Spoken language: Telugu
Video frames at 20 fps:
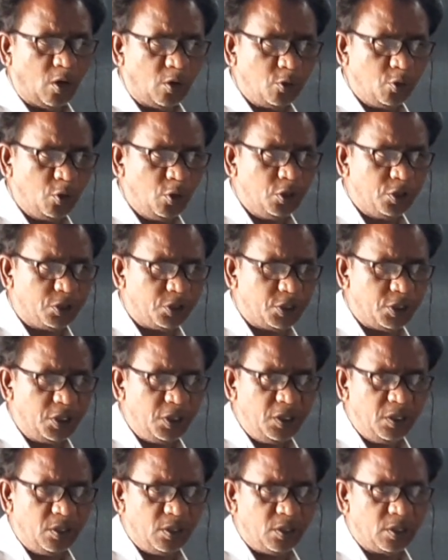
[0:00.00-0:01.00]
అడుగులు ఇచ్చి
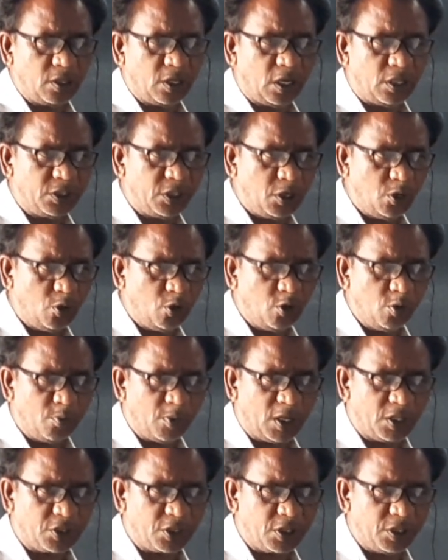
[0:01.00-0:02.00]
గజలోకి
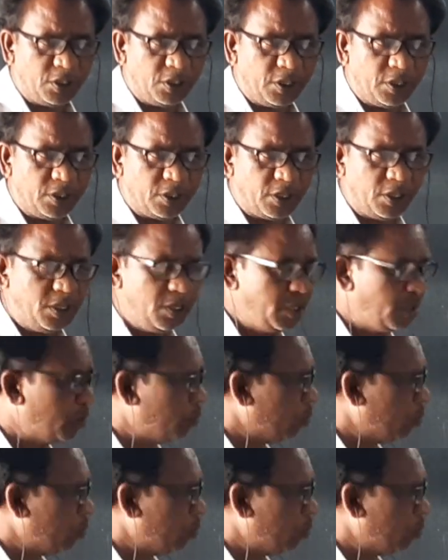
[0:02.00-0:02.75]
మార్చండి అంటే